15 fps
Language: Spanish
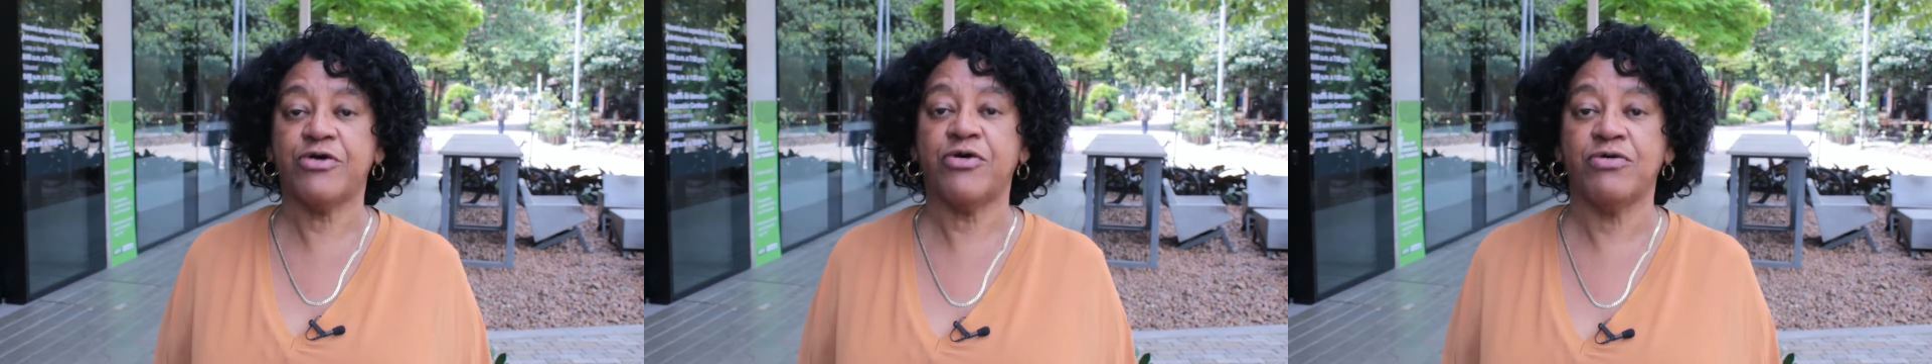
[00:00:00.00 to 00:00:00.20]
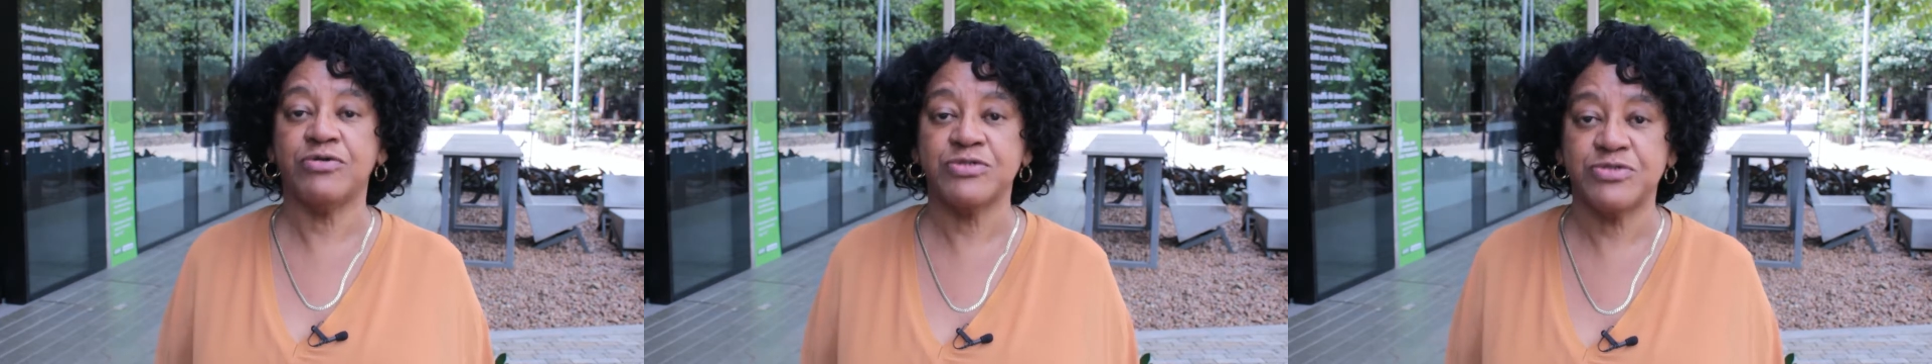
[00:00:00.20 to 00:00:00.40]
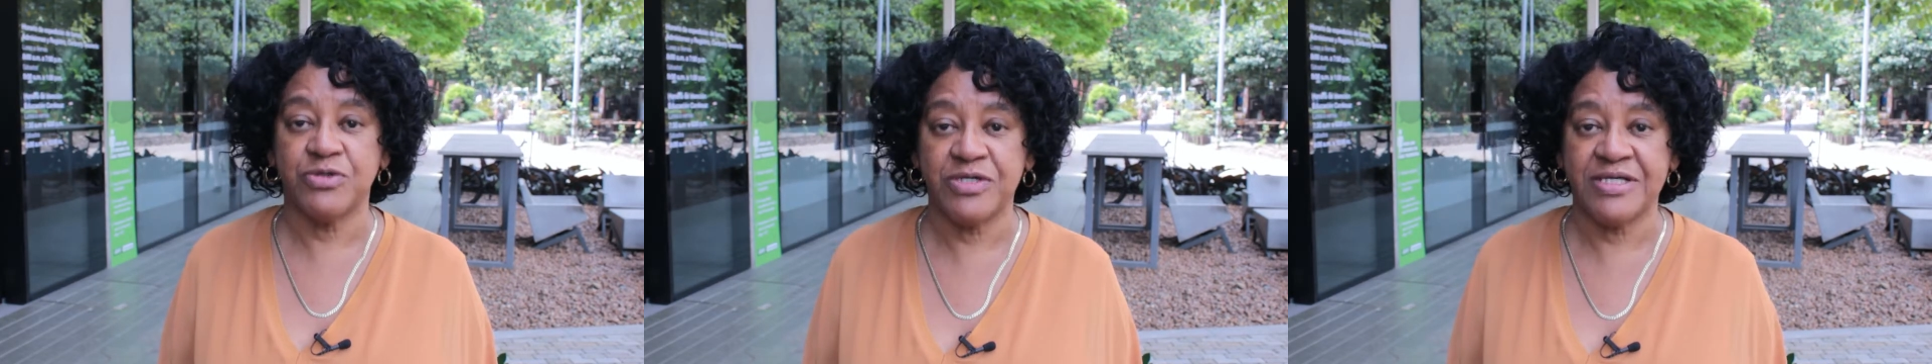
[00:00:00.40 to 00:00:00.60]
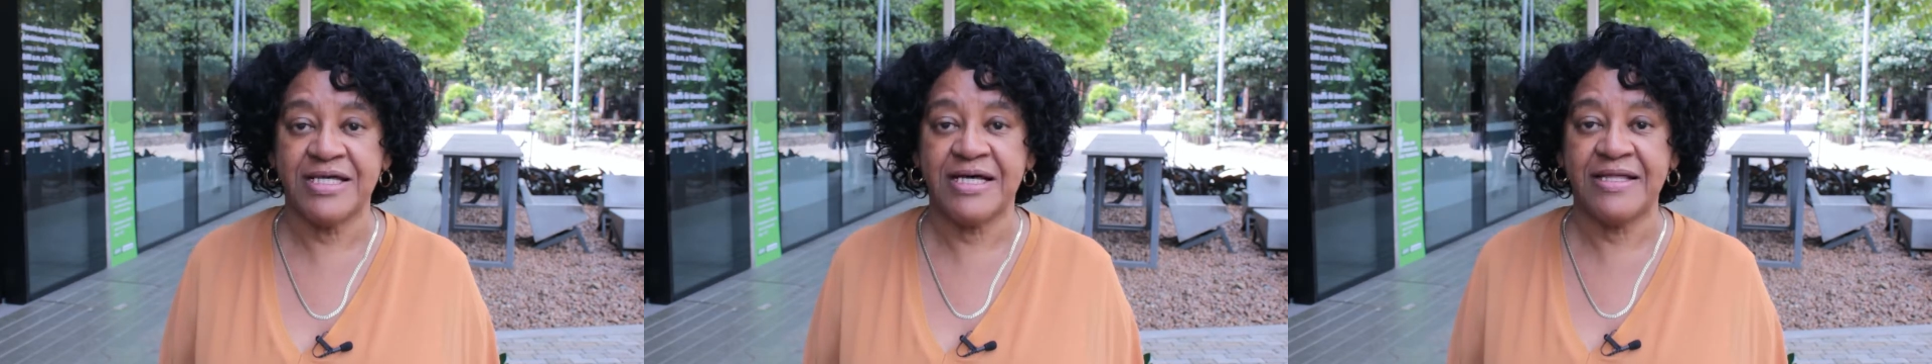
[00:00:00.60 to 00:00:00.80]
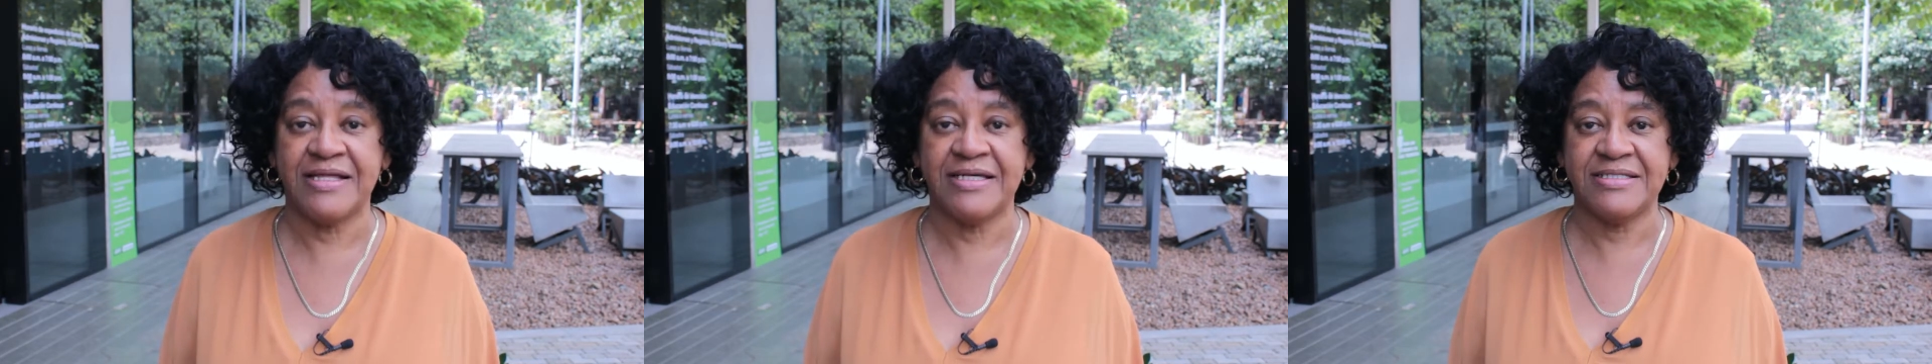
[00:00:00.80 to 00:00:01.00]

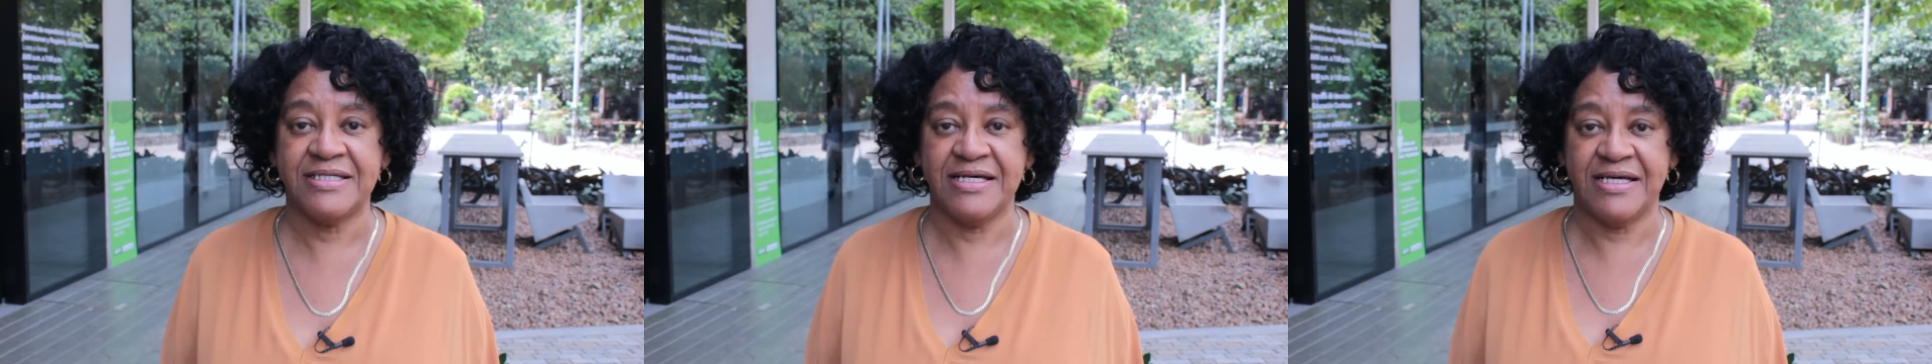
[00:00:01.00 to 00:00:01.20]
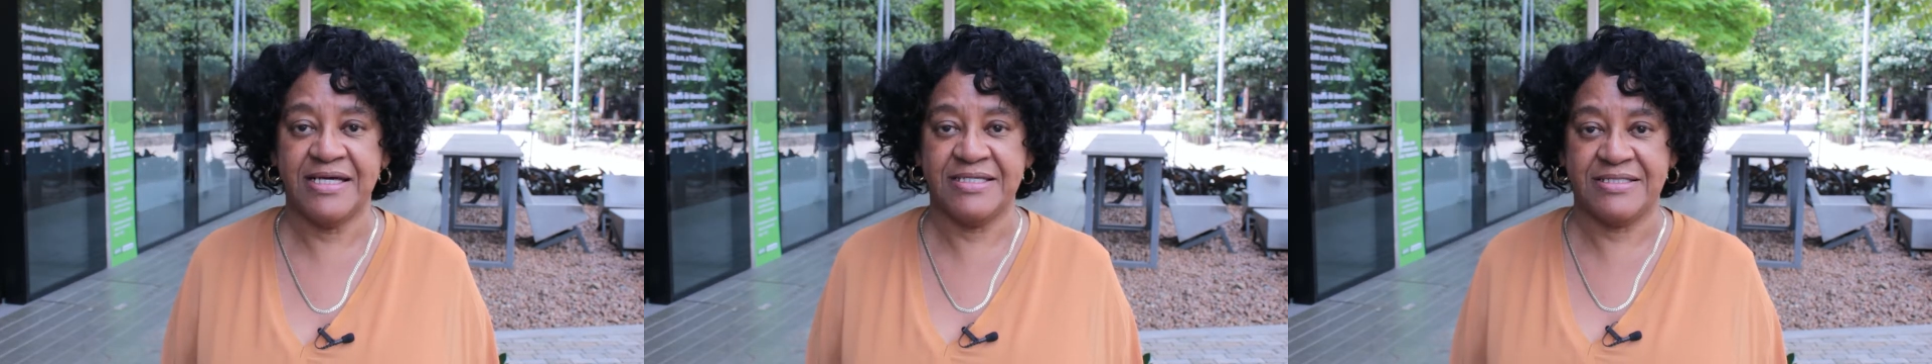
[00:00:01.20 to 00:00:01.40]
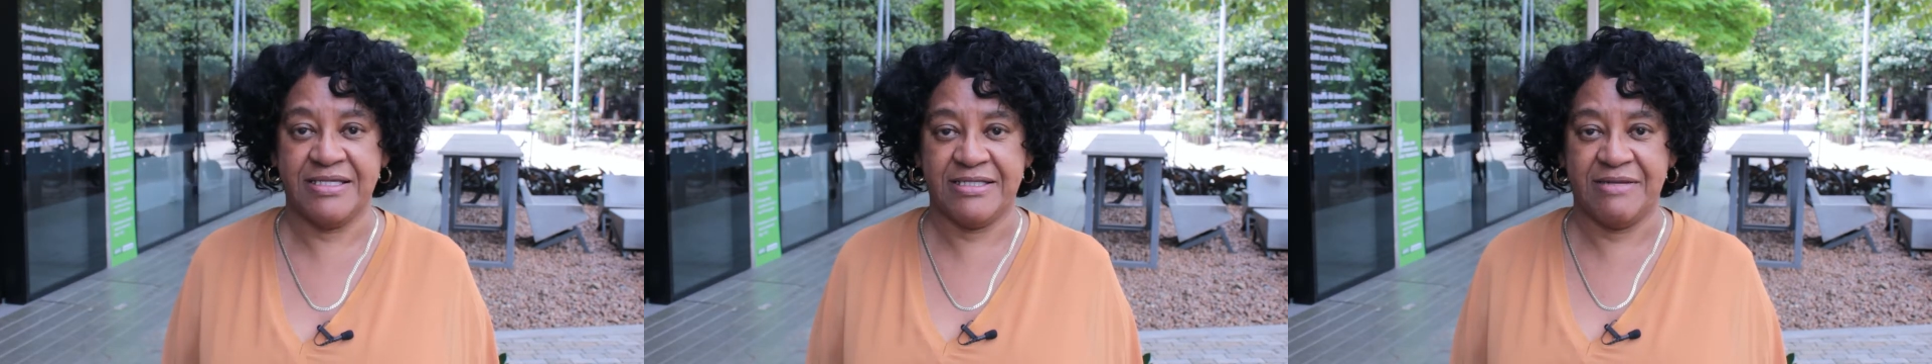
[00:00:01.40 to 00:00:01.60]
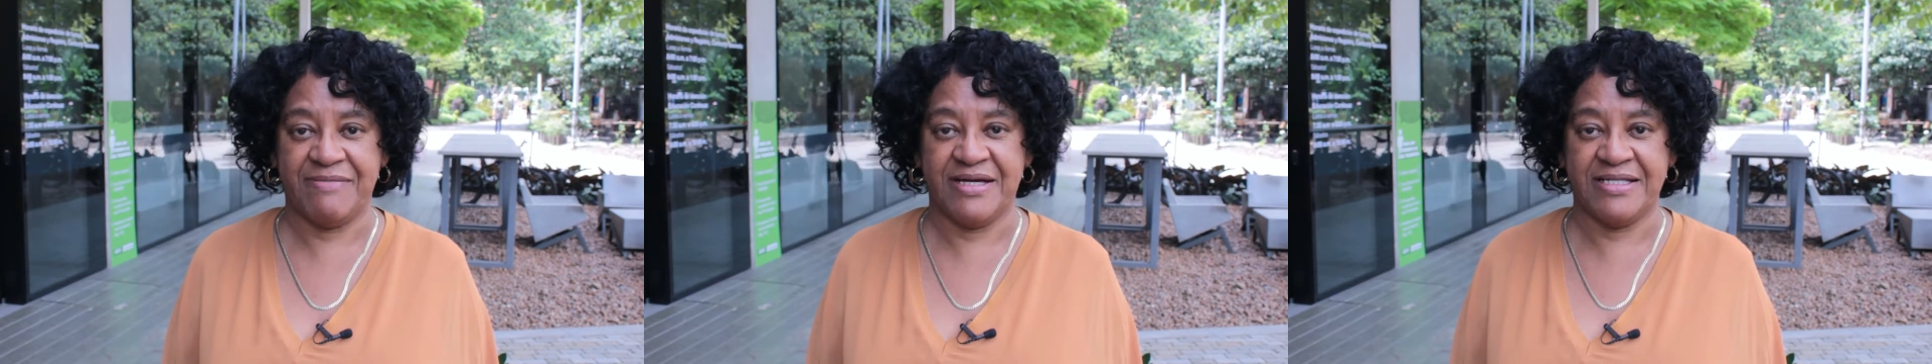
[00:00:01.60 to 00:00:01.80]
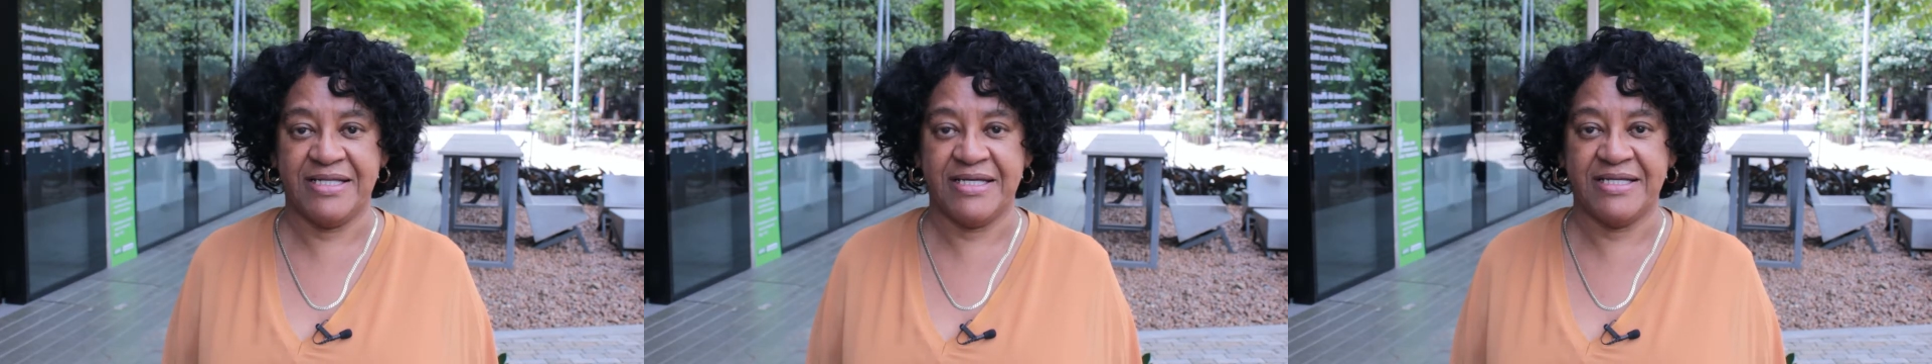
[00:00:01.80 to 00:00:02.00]
consolidadas y
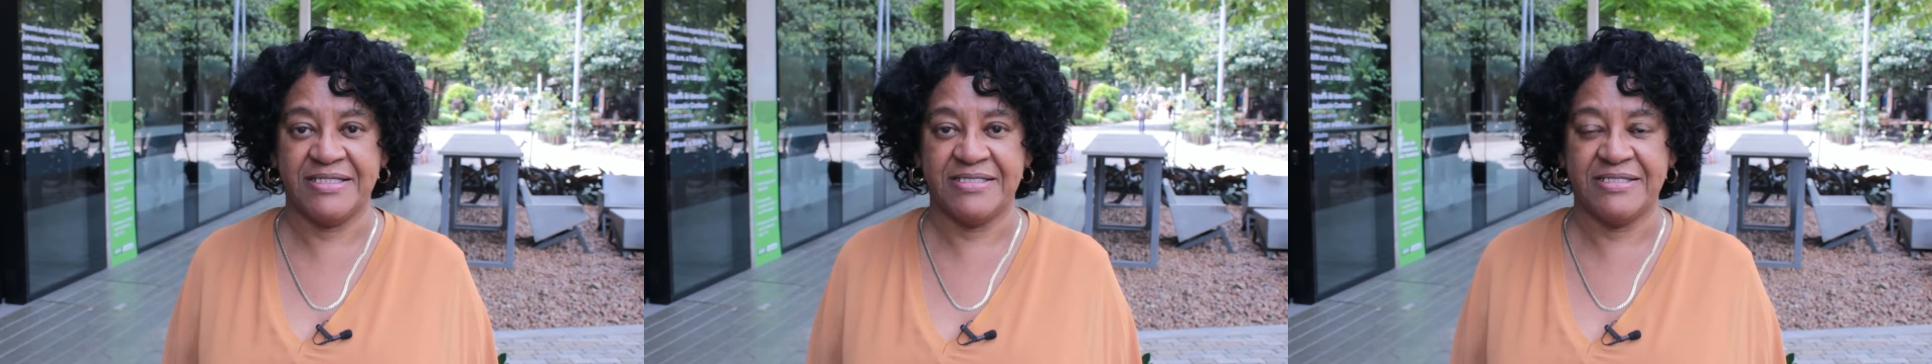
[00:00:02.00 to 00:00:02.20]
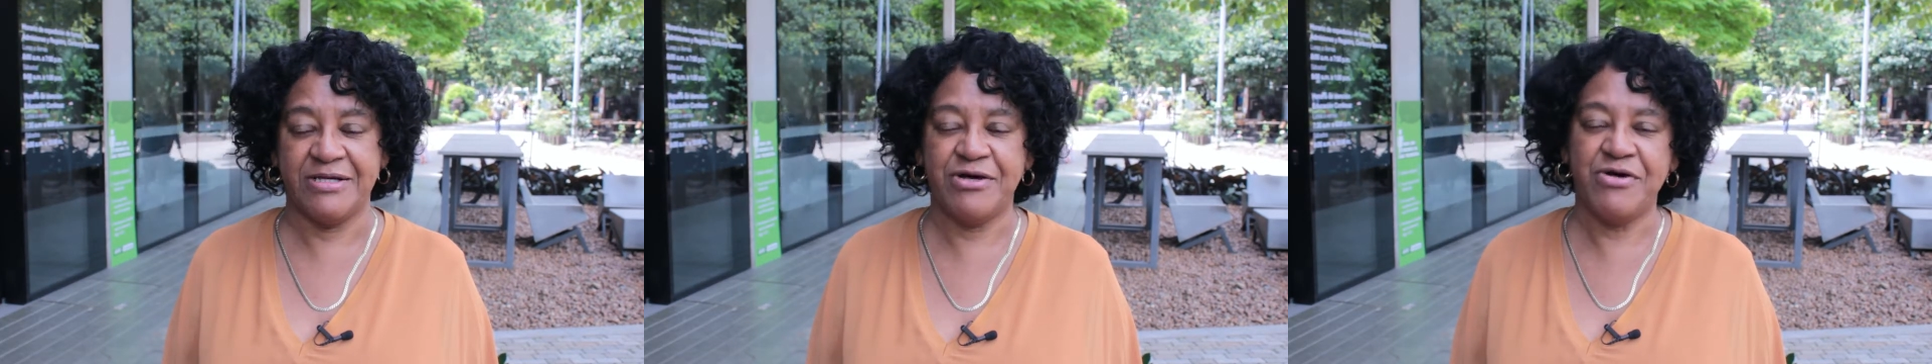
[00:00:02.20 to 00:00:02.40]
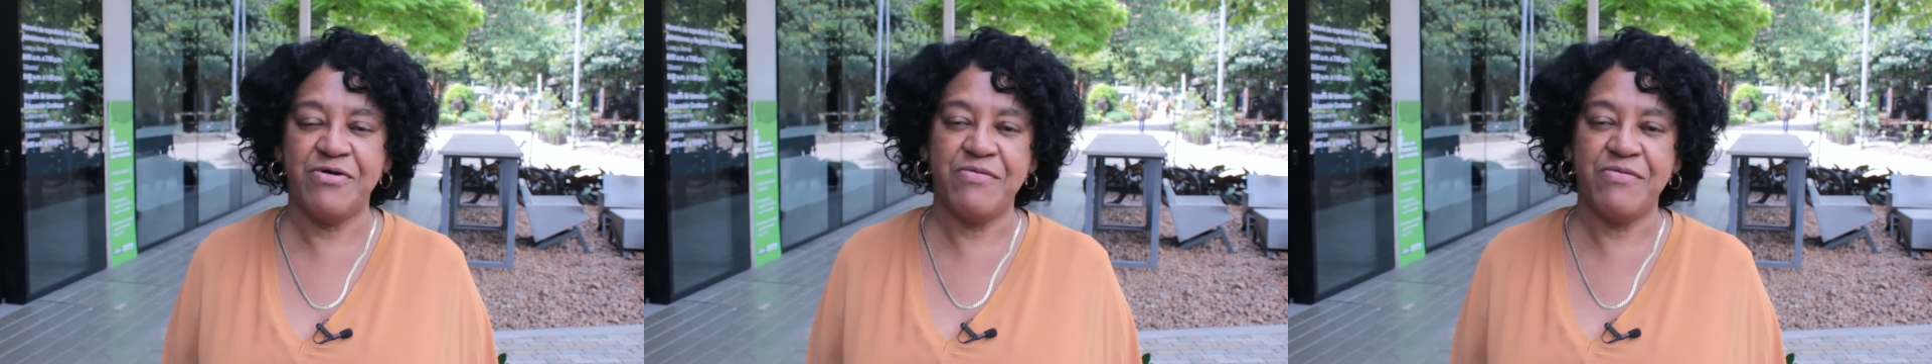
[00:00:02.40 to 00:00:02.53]
sistemáticas.